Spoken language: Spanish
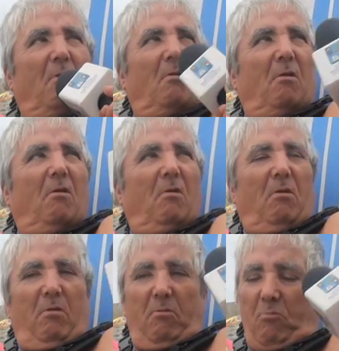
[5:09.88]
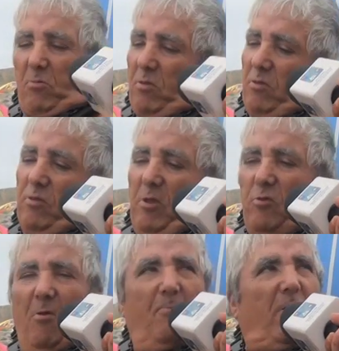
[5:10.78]
¿Es una solución entonces? De
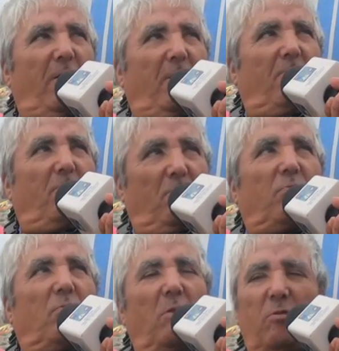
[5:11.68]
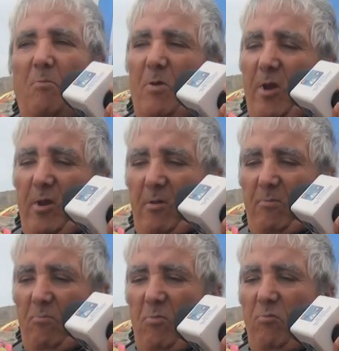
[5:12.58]
todas maneras de todas maneras.
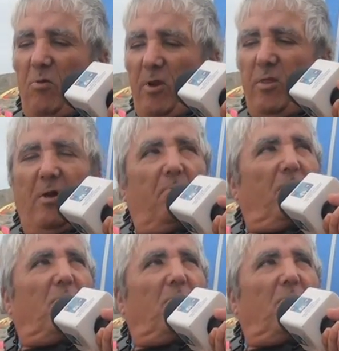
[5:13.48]
Muy buena idea.